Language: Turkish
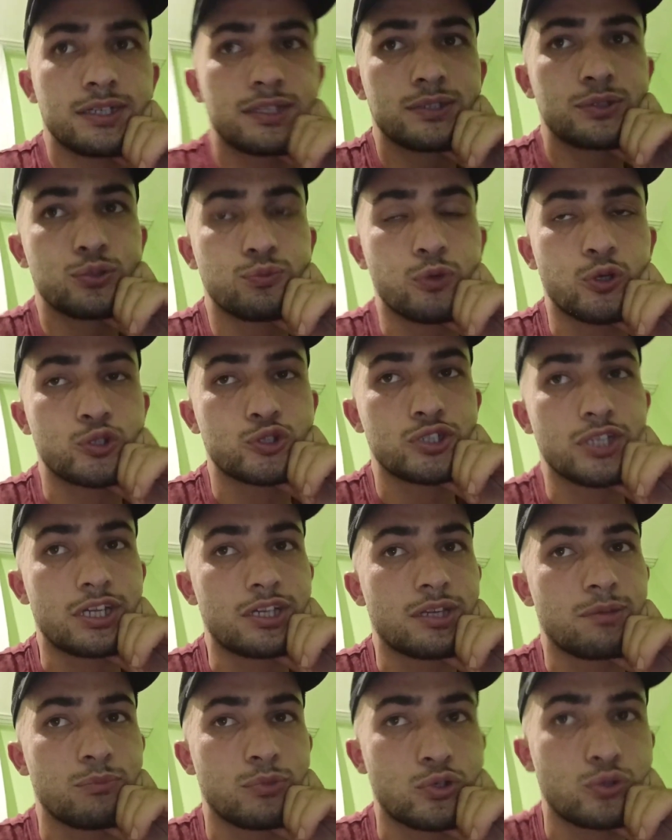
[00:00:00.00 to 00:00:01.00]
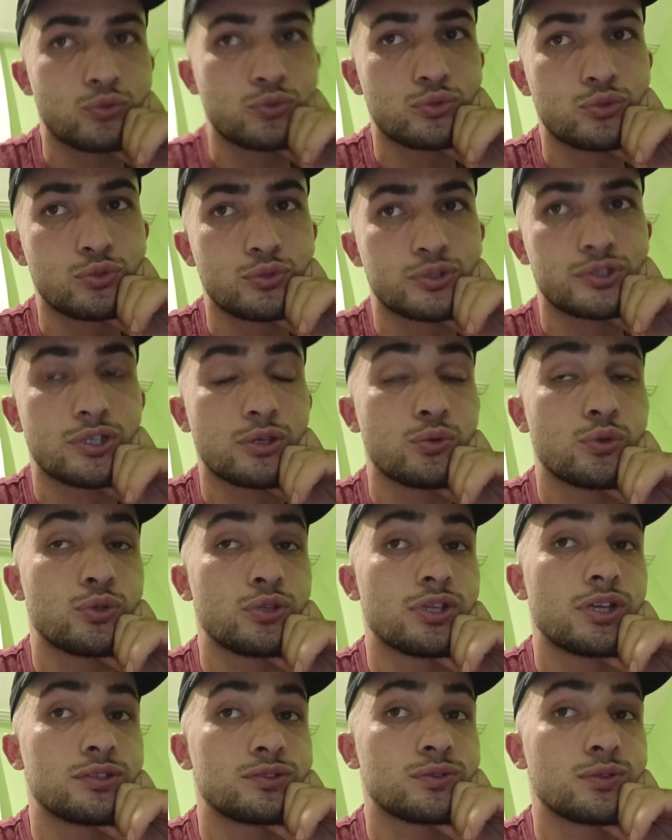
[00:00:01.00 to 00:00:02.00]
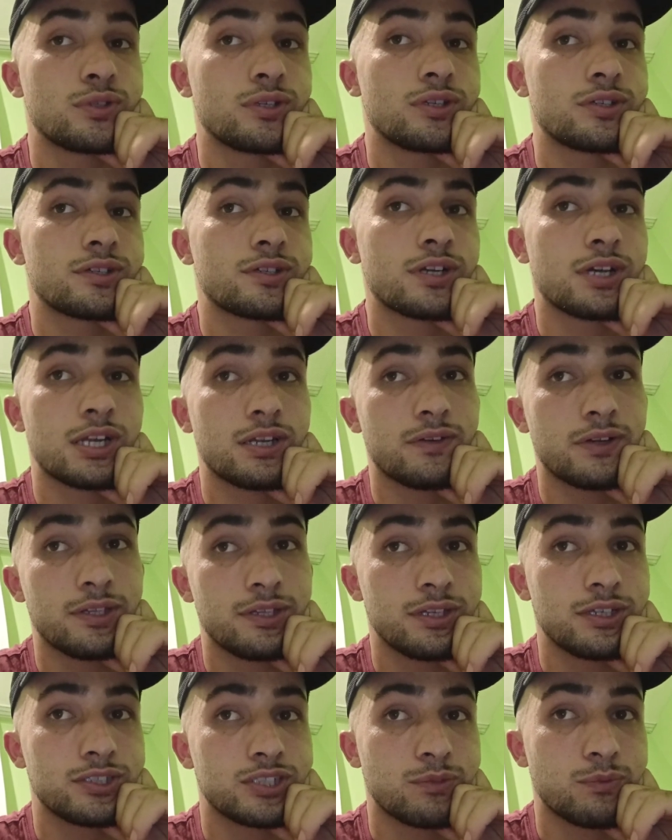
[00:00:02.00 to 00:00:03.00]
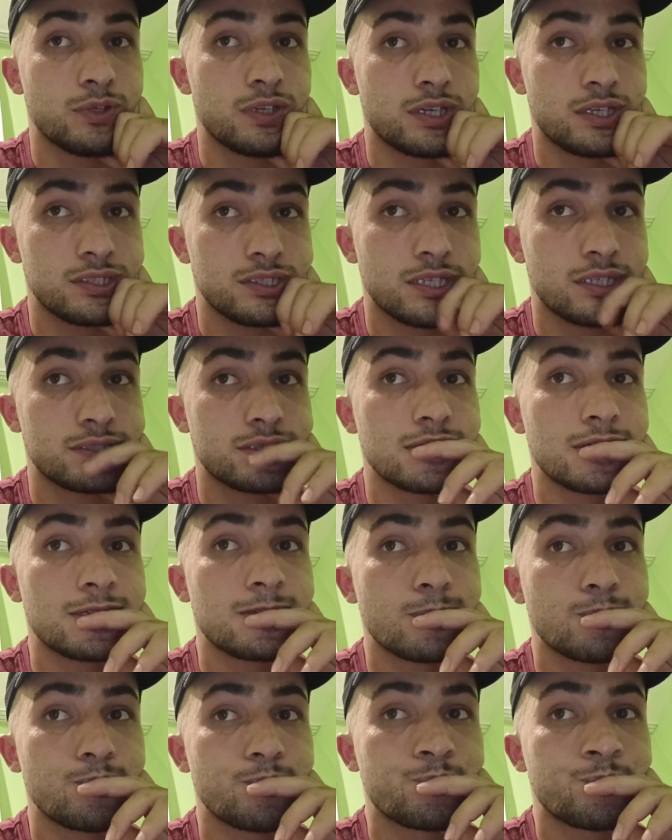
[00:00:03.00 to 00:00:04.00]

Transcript: Şu borçlardan bir kurtulursak ondan sonra karavanda yaşamaya geçersek.